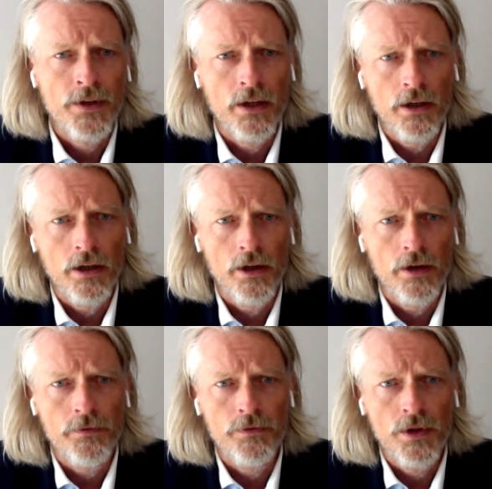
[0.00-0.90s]

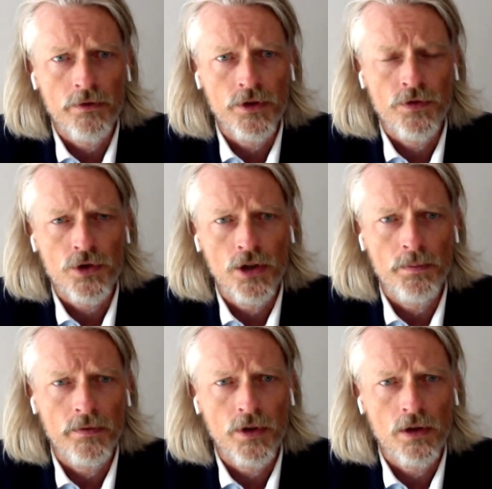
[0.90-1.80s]
E, na wytworzenie
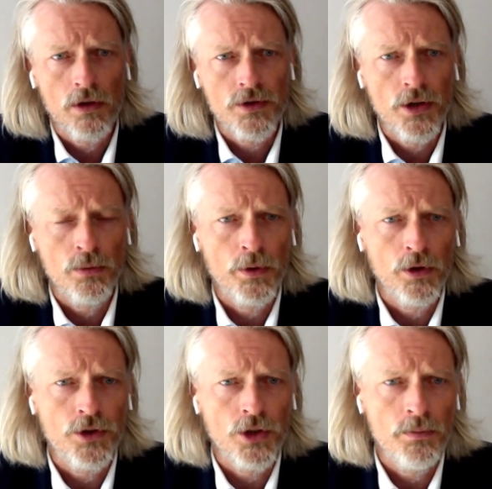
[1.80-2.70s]
pewnego rodzaju
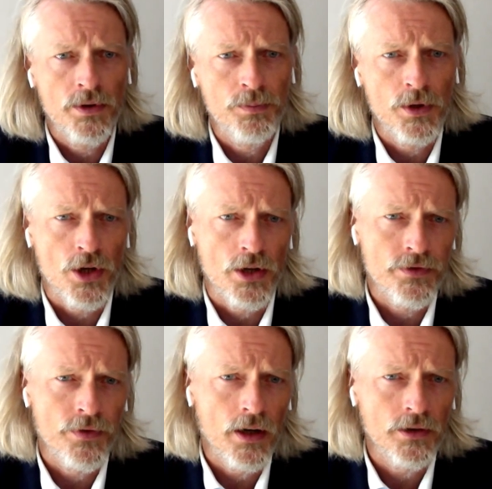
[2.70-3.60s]
polityki
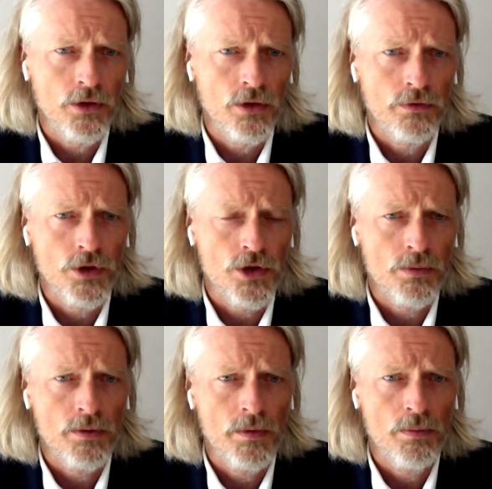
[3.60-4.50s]
bezpieczeństwa, no i również
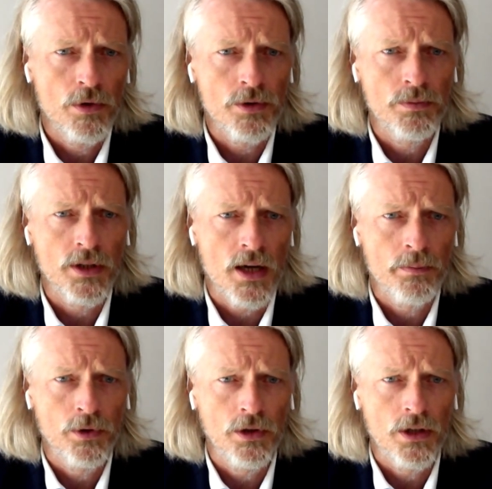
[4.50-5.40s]
dobrze by było, żeby taka
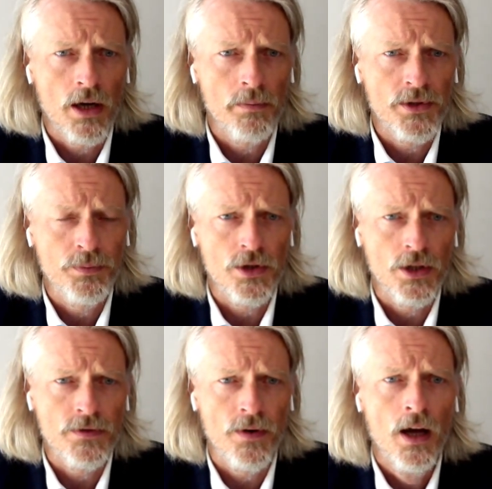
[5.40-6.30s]
polityka
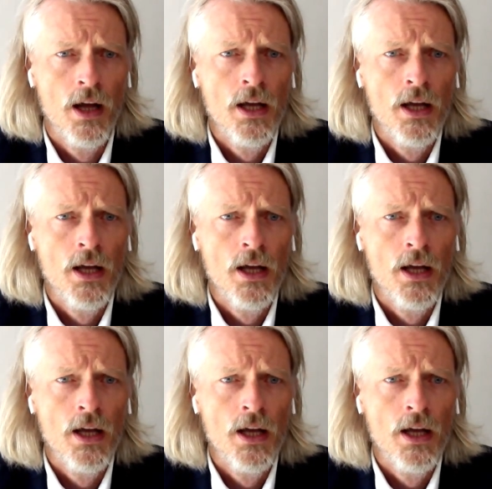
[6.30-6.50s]
bezpieczeństwa